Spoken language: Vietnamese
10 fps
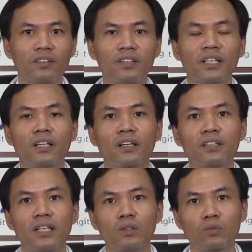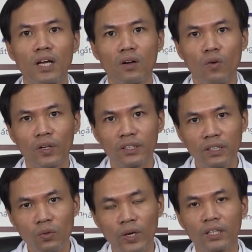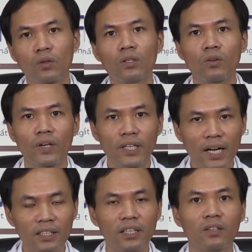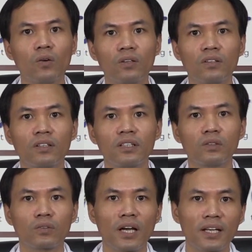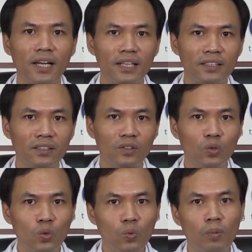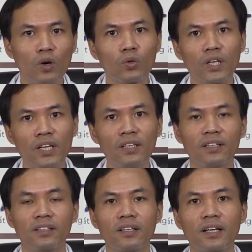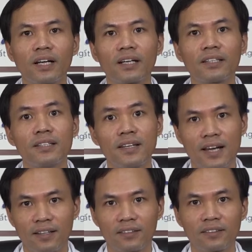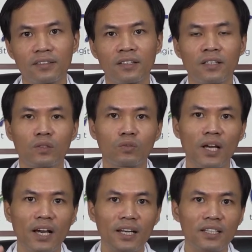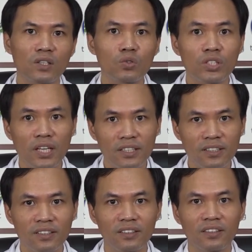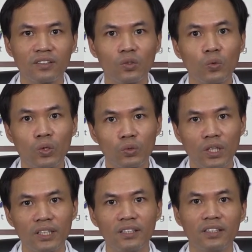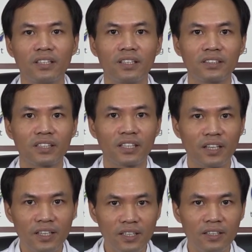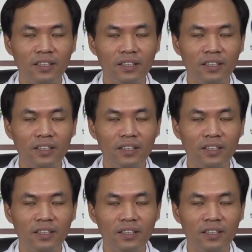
để cho cơ thể chúng ta có sức khỏe tốt, có kháng thể tốt. Chúng ta nên ăn đủ protein, tức là các cái thịt nạc. Chúng ta ăn rau xanh, đủ rau xanh, trái cây.